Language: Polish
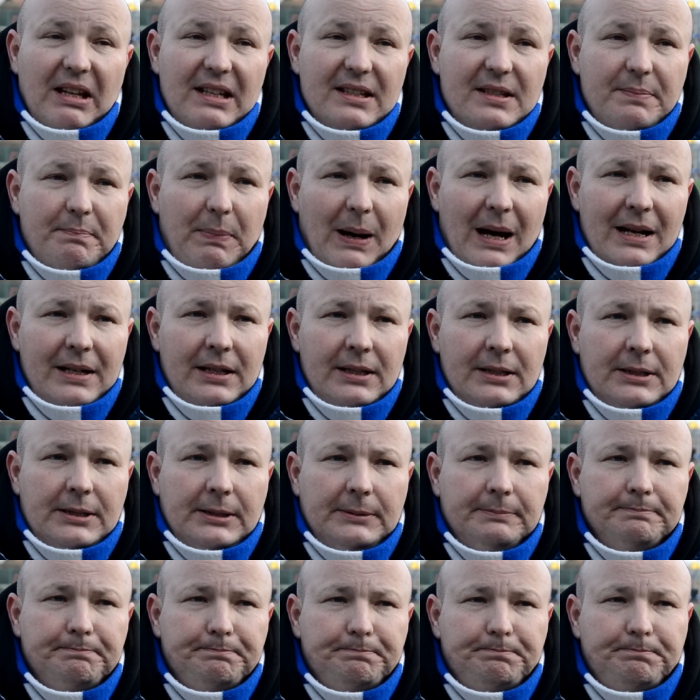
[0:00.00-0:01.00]

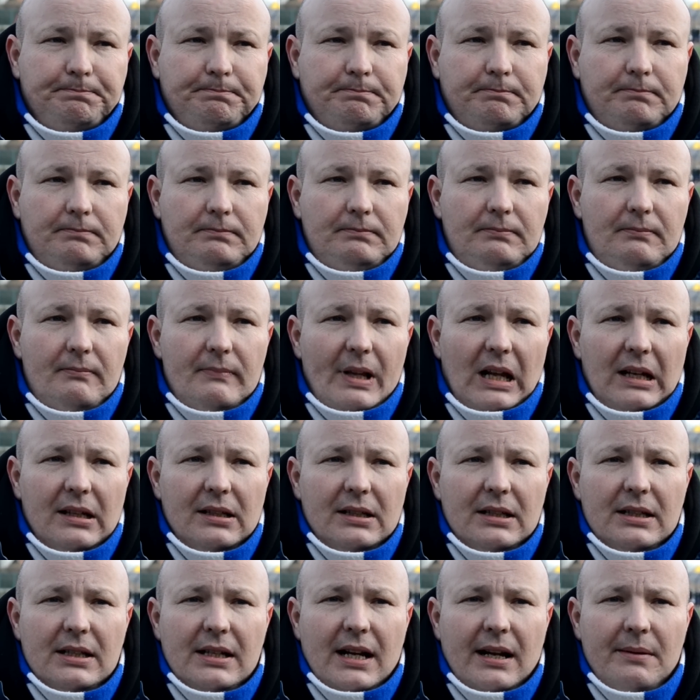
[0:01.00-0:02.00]
Sparring
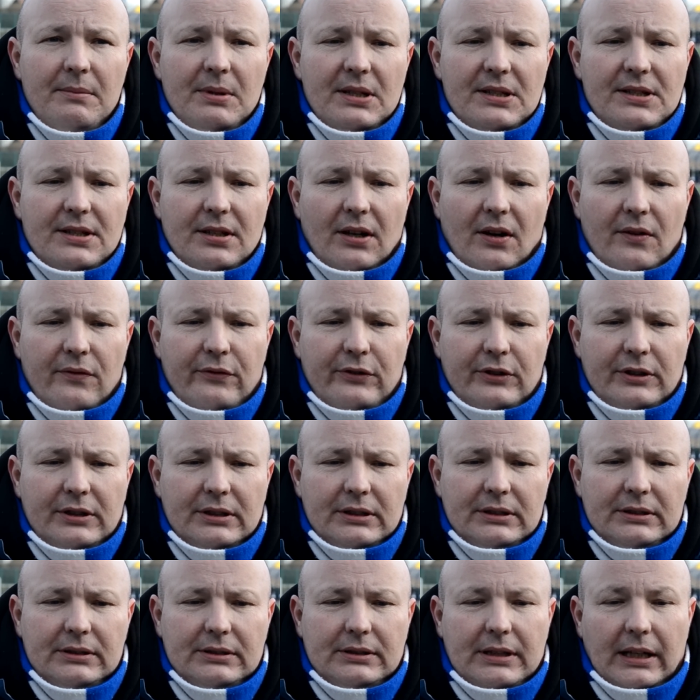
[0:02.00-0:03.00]

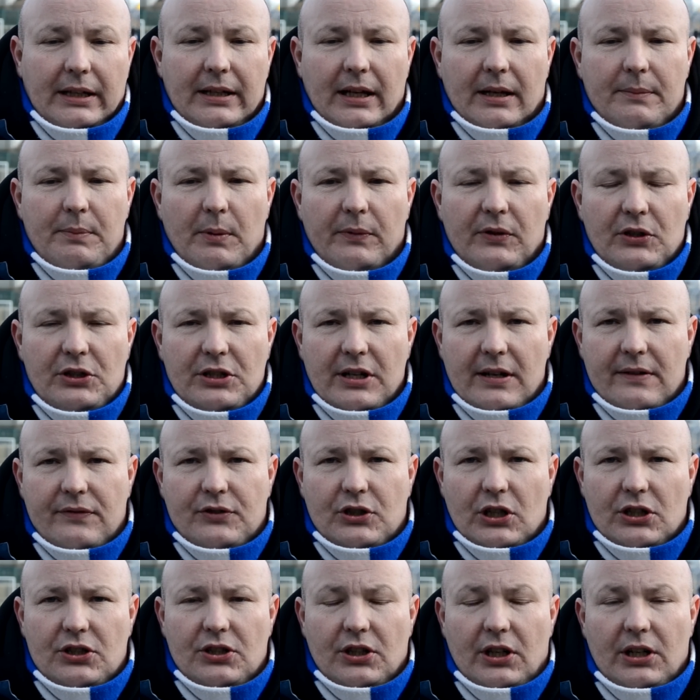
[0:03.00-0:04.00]
remisowy, tak jak powiedziałem
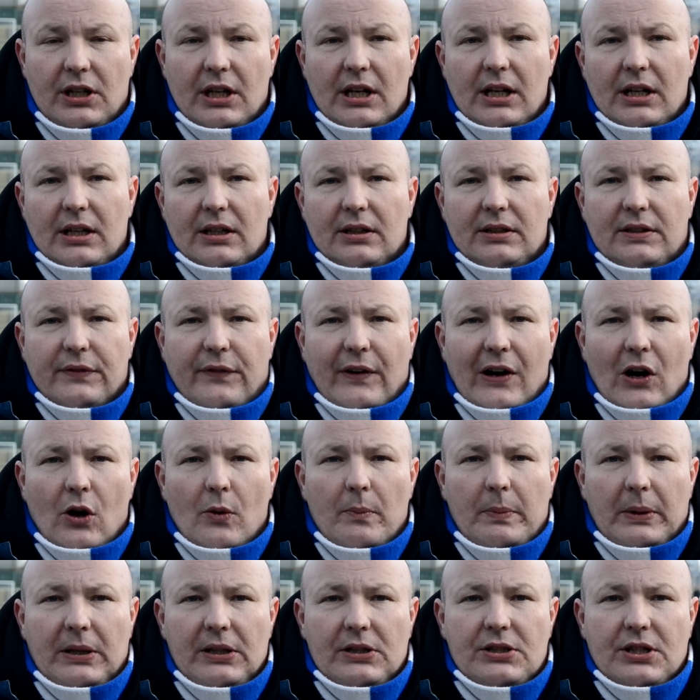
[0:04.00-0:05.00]
wcześniej, dwa
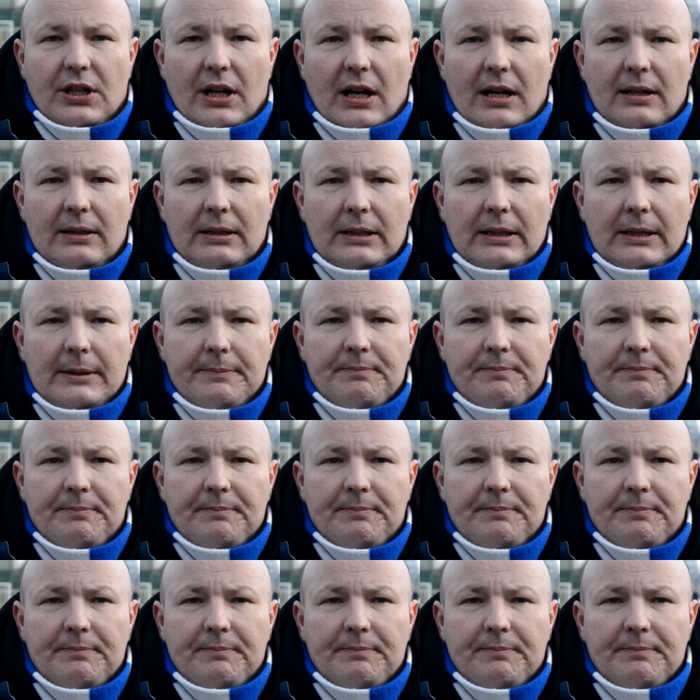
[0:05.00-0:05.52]
oblicza.